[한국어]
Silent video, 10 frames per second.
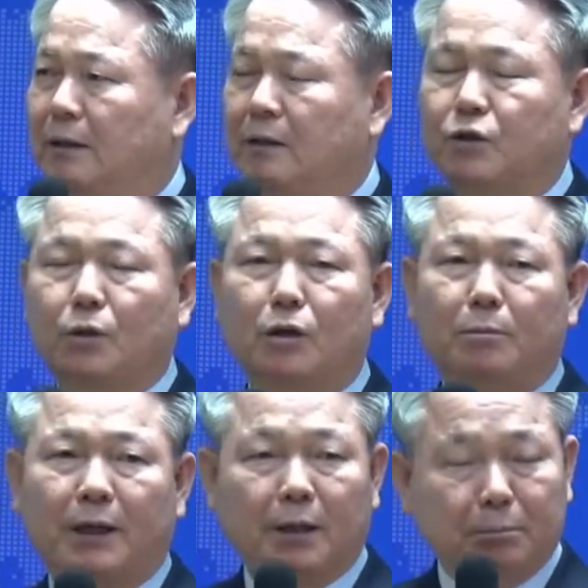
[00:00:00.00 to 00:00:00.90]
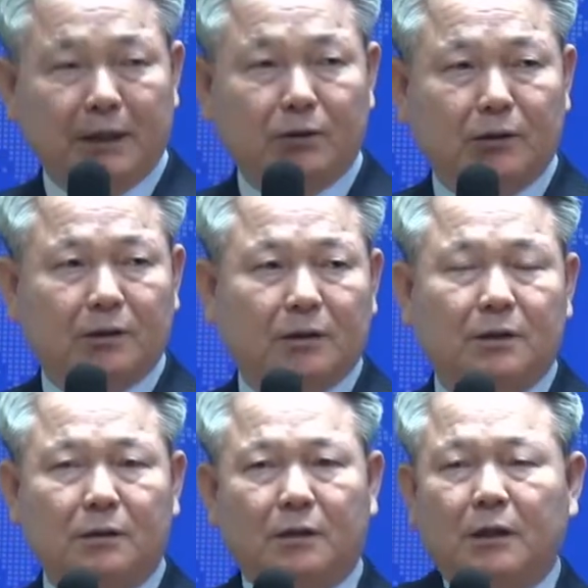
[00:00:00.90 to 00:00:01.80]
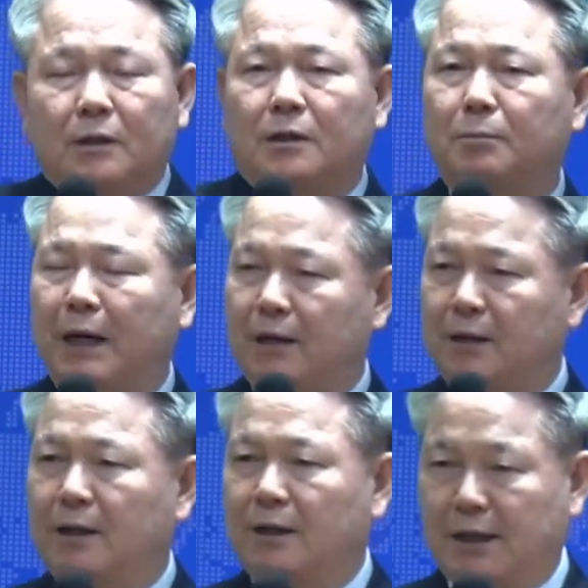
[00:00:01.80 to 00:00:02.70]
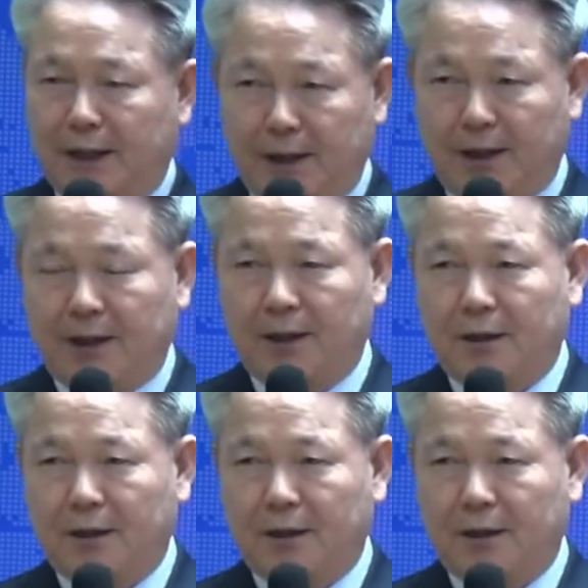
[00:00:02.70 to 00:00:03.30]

절망에 빠져 있는 그 그발강가에